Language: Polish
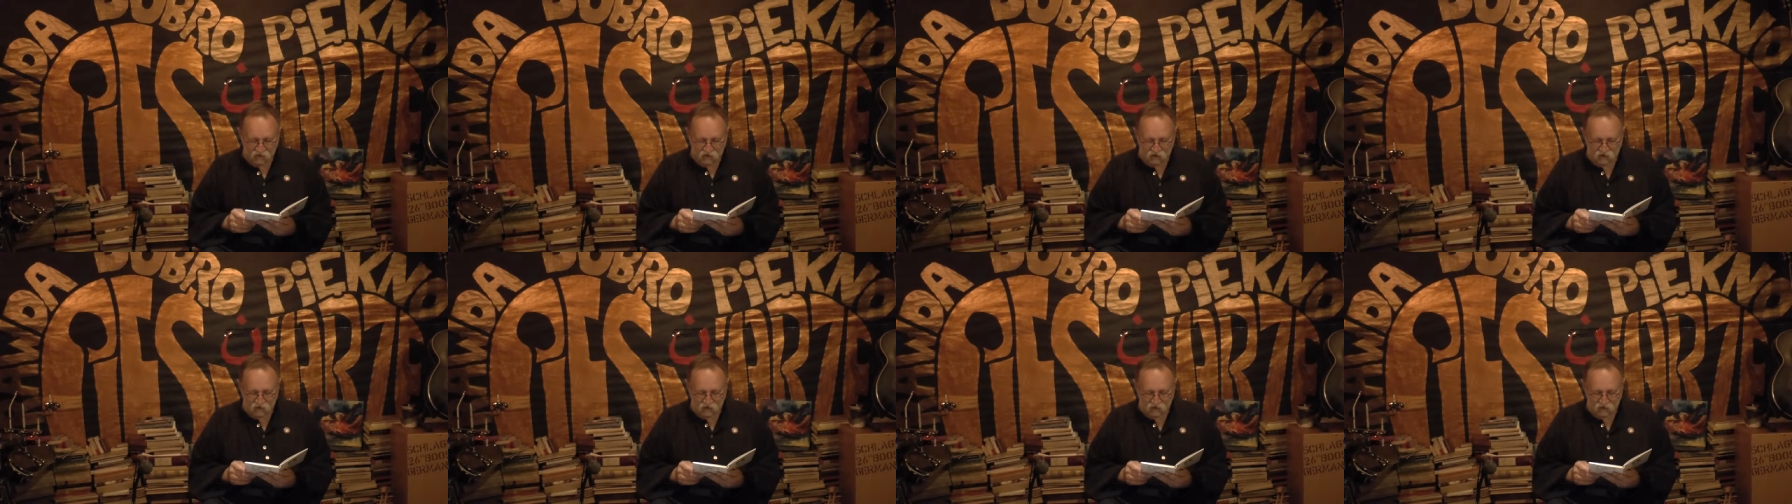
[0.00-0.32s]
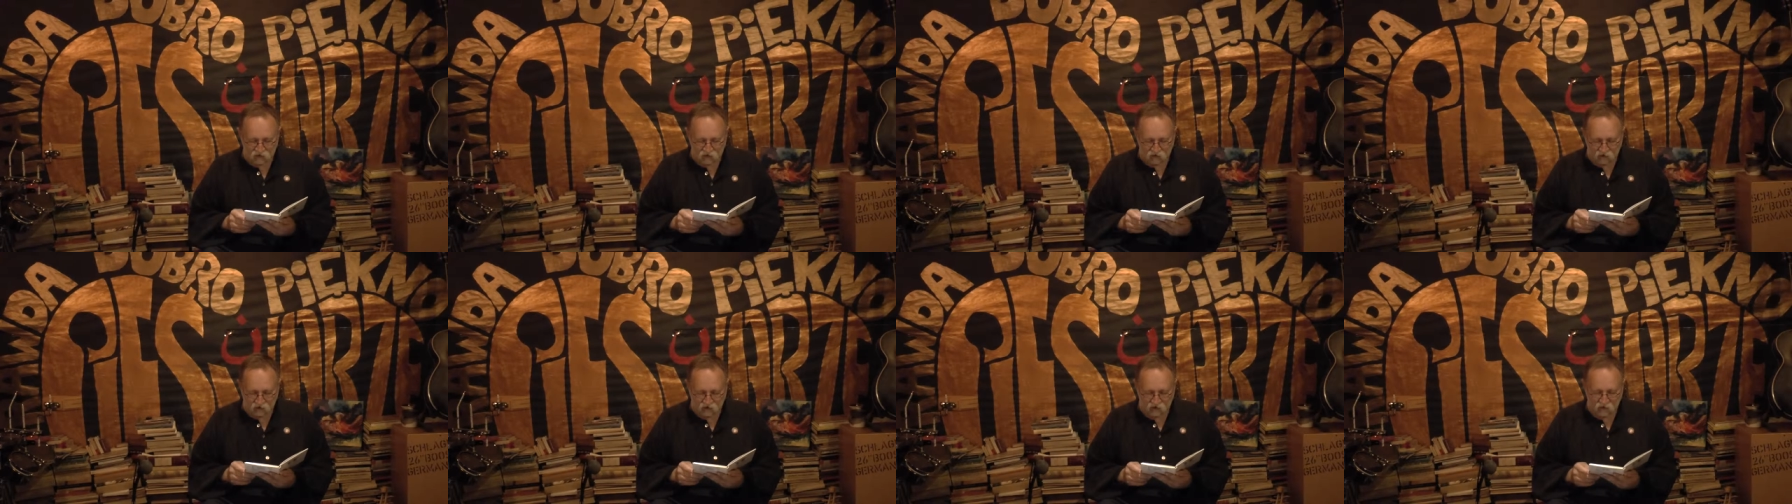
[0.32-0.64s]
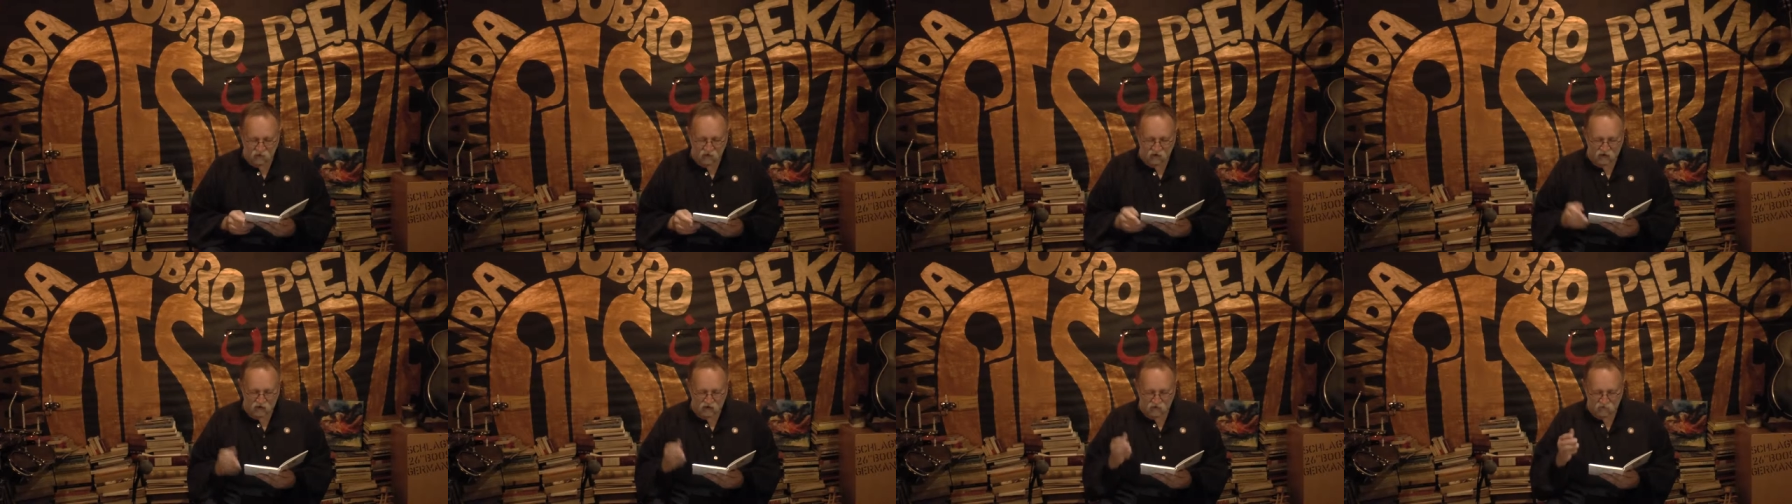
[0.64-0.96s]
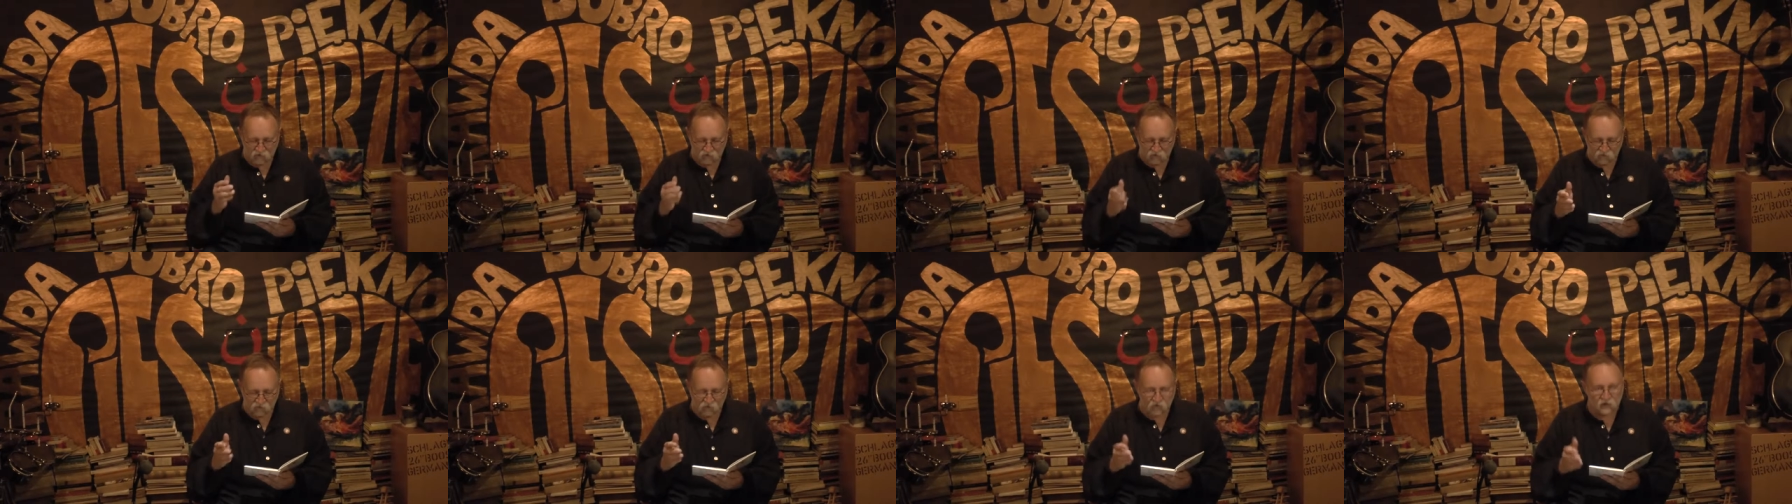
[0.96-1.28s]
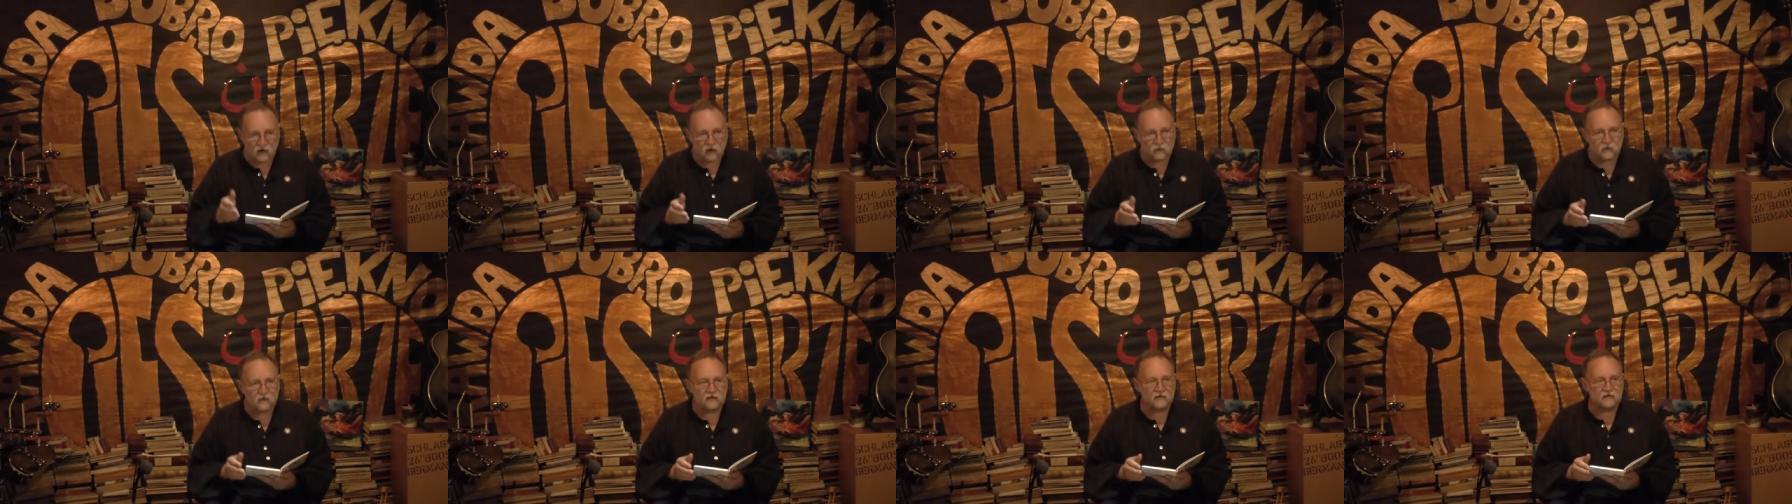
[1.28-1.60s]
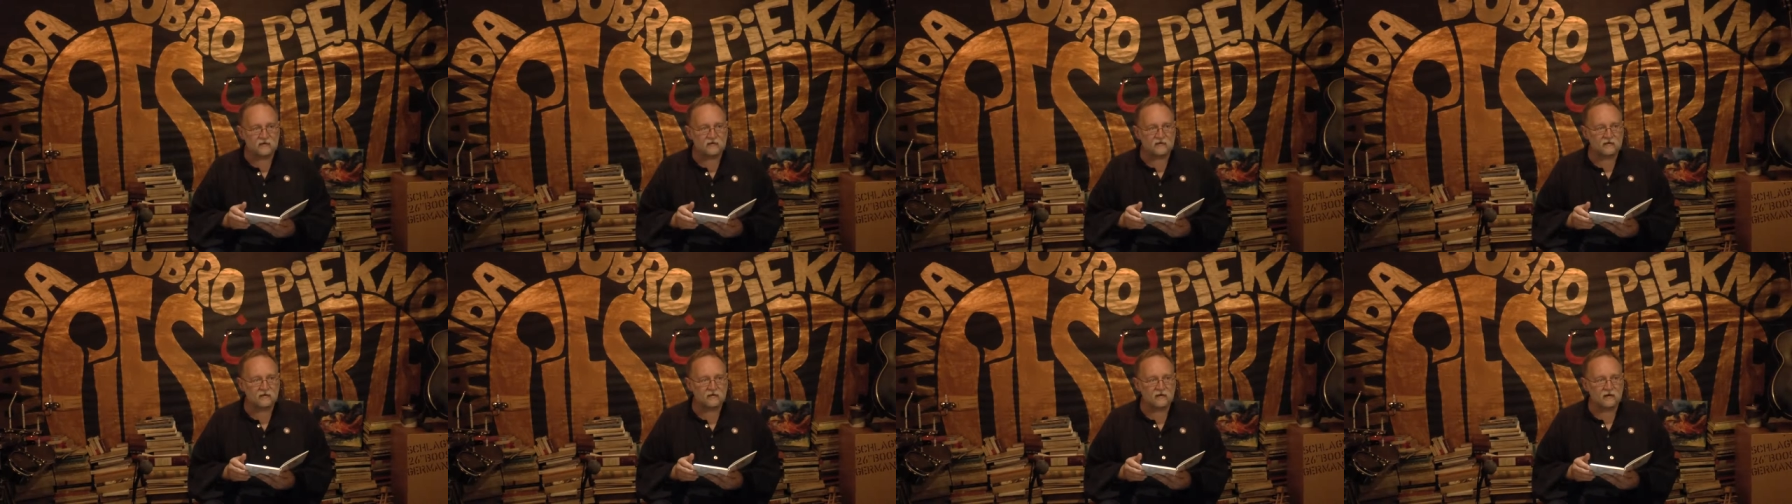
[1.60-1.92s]
się, o ile pamiętam, w
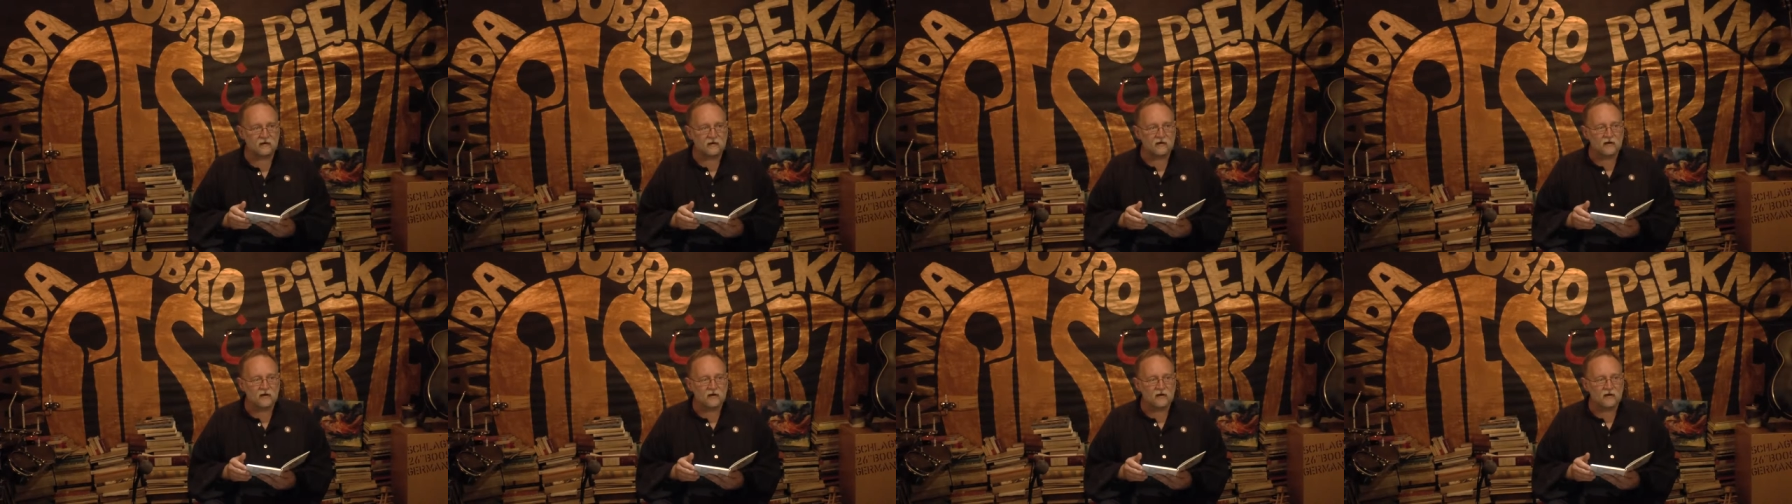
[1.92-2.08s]
kaplicy.